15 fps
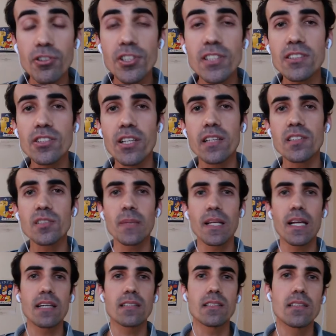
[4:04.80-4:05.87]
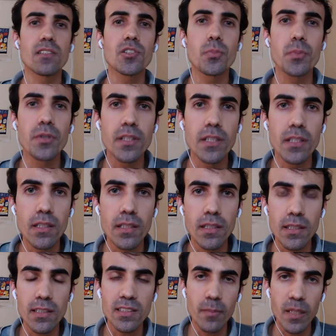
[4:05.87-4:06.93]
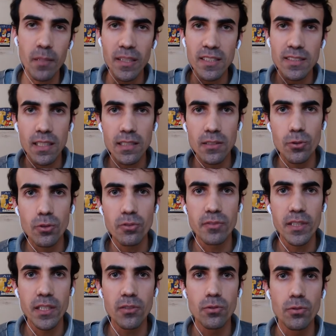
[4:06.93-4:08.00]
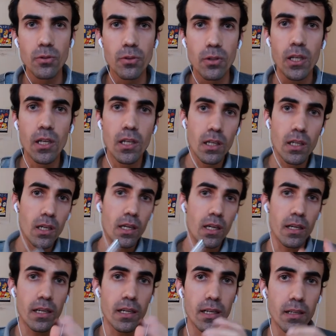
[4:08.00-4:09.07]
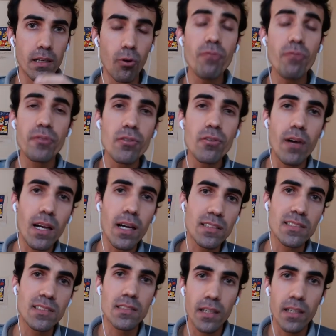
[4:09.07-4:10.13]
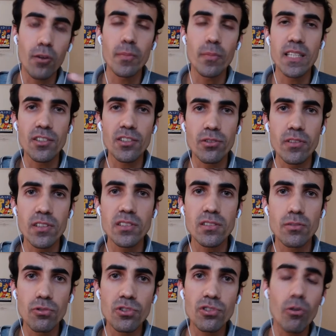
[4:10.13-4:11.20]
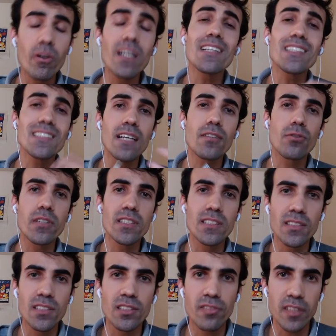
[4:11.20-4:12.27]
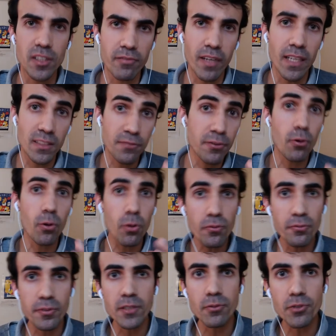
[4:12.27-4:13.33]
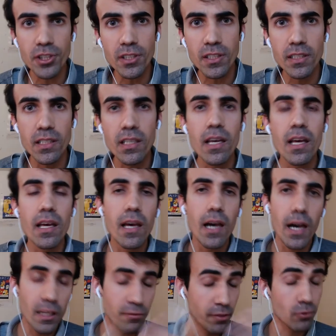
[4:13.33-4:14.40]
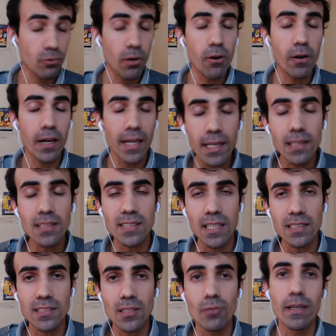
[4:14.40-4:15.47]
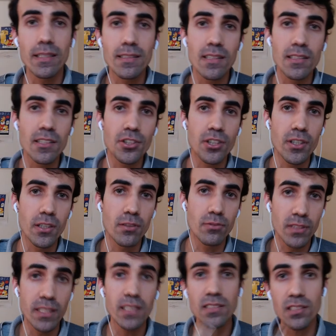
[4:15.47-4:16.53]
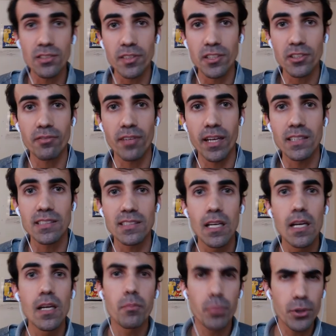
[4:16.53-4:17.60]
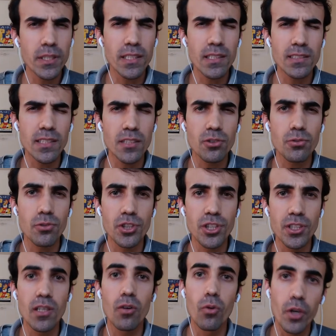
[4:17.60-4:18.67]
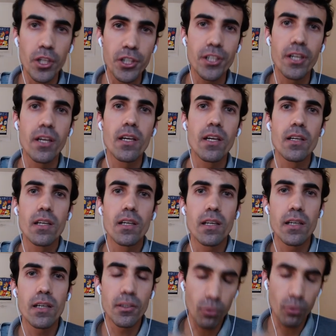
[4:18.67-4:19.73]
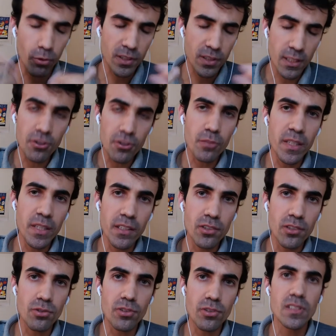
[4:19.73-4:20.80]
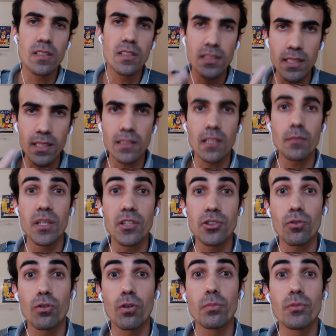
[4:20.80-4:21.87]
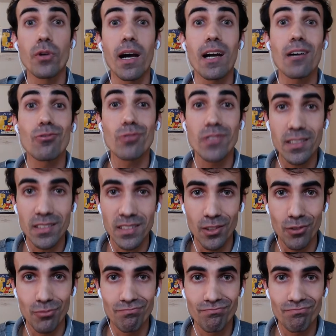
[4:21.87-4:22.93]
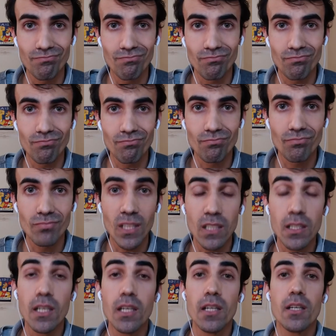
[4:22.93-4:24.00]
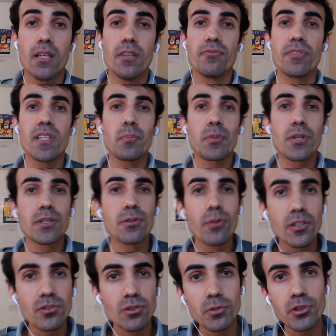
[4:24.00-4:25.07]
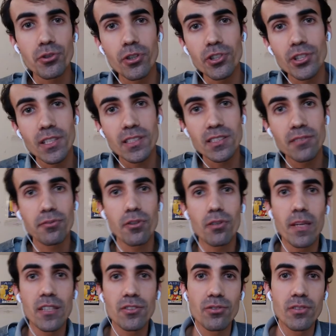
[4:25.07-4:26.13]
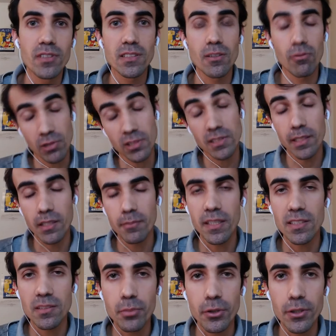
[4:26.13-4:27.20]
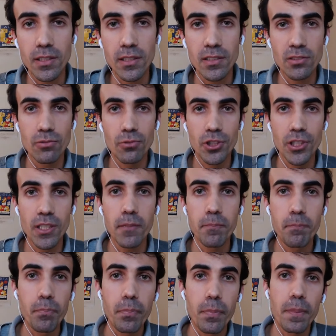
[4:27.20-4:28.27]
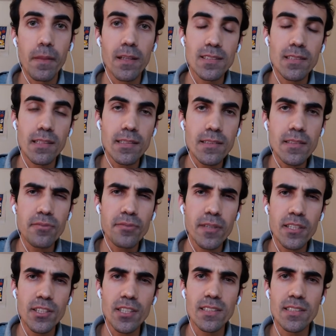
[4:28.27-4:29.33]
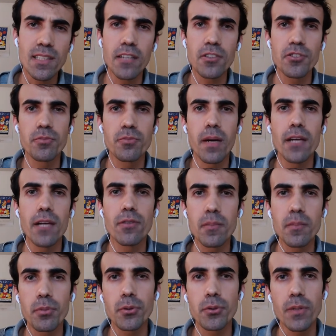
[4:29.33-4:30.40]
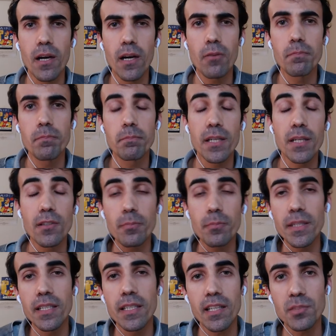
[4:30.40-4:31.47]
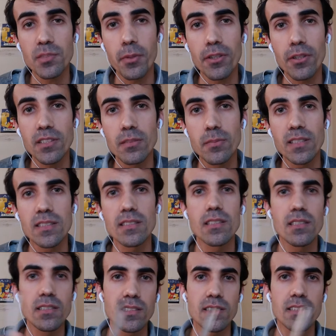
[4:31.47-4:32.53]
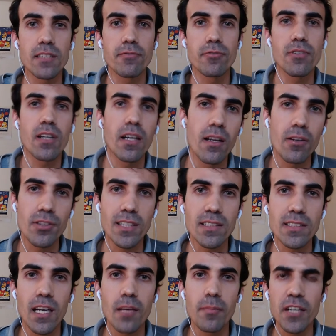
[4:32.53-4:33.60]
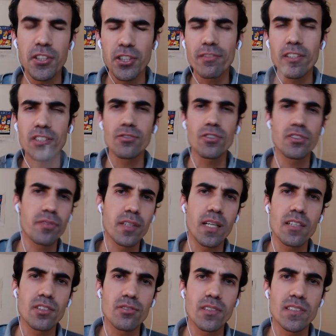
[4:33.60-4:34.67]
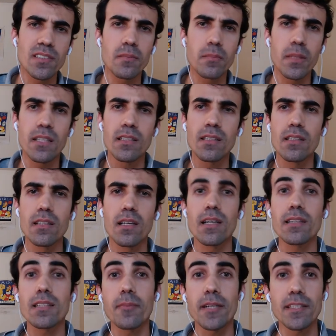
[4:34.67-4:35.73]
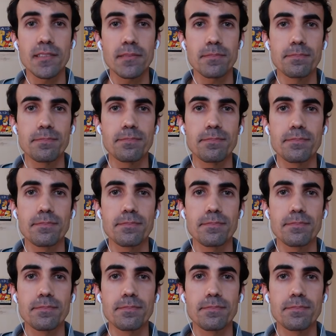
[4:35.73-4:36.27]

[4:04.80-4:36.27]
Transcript: notícia já era esperada, isso porque na semana passada o governo é, ouviu as recomendações dos organizadores desses festivais e ficou convicto de que a eventual realização ainda neste ano desses festivais poderia ser discutida hoje é, no Conselho de Ministros, exatamente como aconteceu. Fica por aqui o resumo de hoje das informações que eu considerei mais importantes do dia. Nesta quinta-feira, dia 7 de maio, em Portugal. Para não perder as próximas, se inscreva no canal, já sabe, ative as notificações também. Até mais.